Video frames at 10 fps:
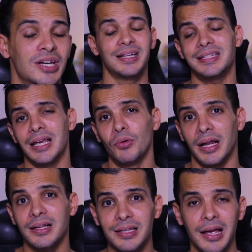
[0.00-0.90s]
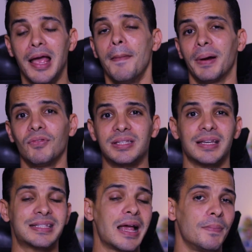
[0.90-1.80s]
Dica de segurança para
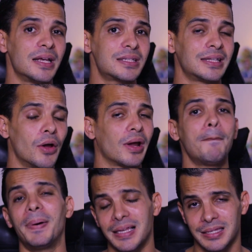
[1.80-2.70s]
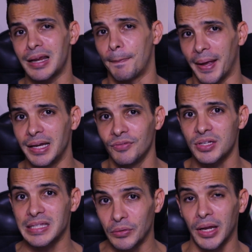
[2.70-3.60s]
você saber se tem alguém passando a perna em
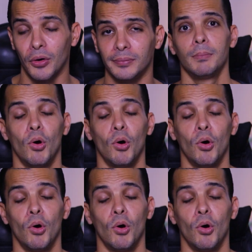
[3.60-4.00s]
você ou não.